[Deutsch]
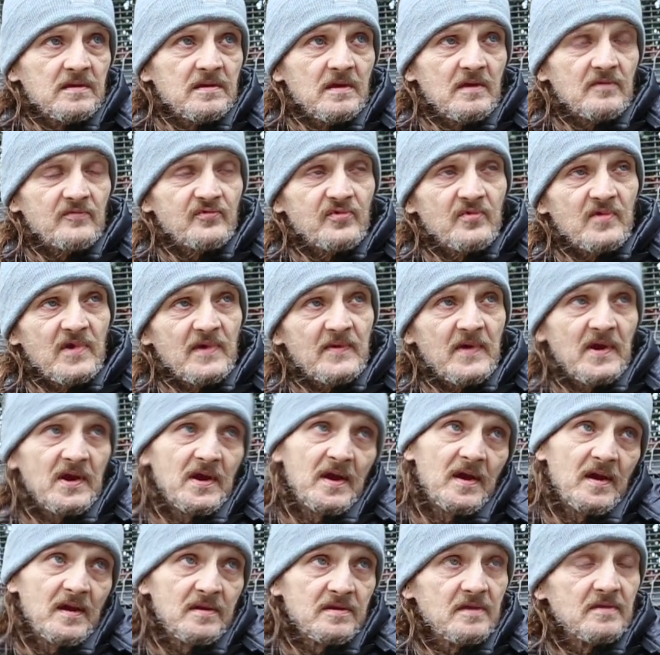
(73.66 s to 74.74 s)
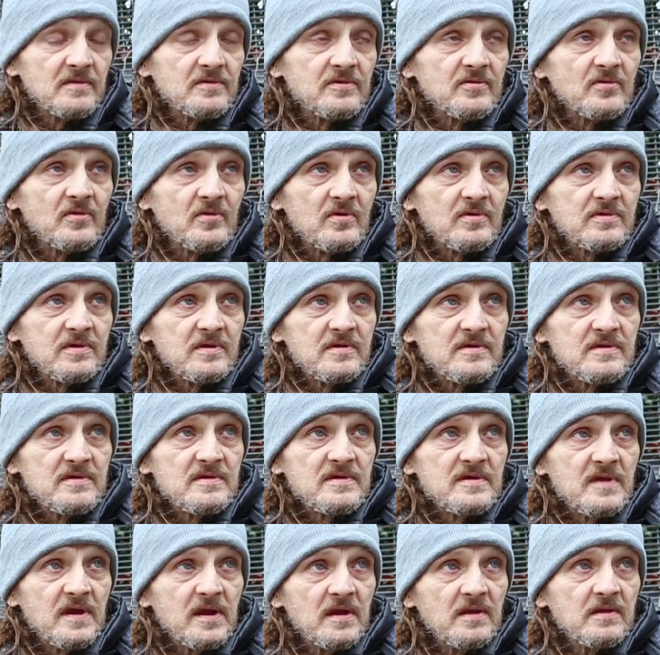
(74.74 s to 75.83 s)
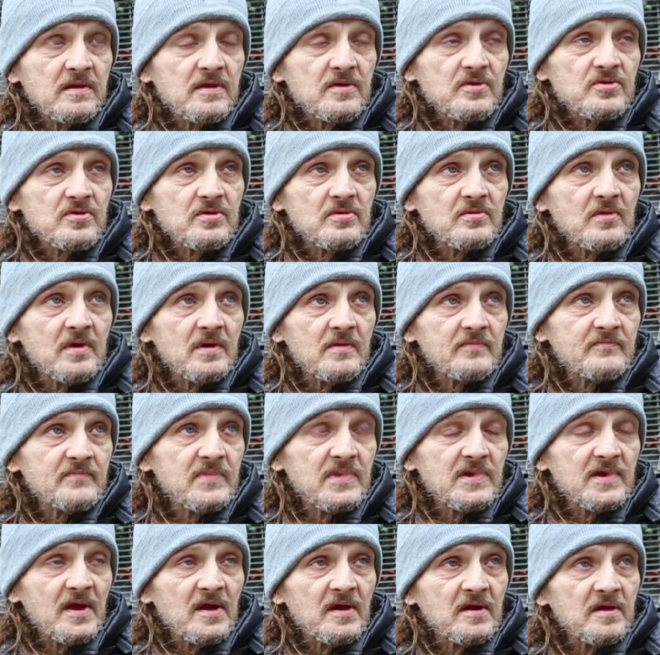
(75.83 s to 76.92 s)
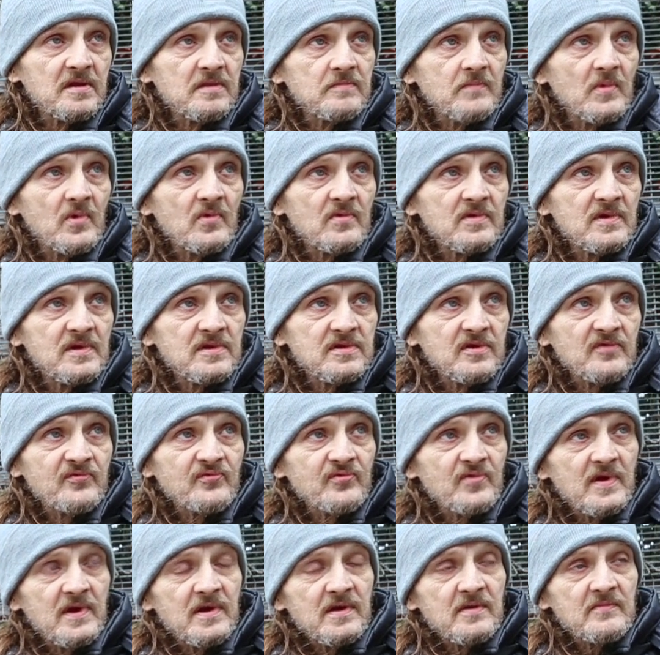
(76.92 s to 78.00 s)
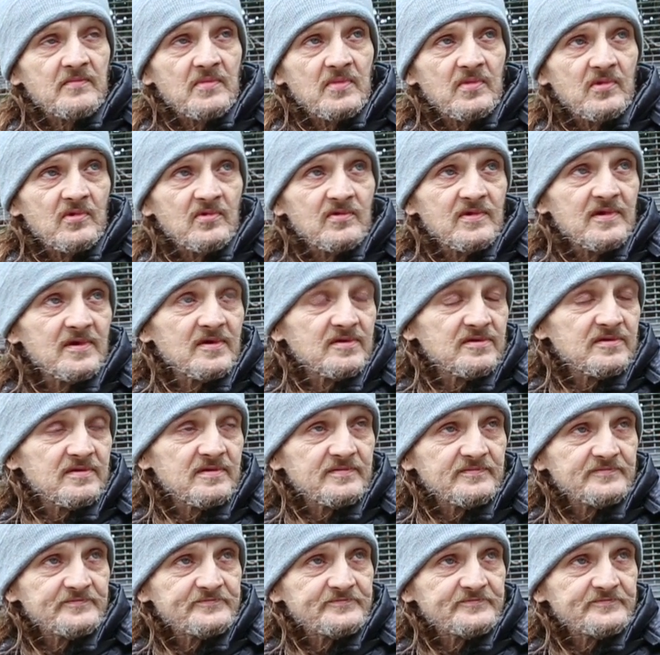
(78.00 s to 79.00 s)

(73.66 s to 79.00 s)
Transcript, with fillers: Dann von meiner anderen Tochter ist das Kind gestorben mit acht Monaten vor einem Monat.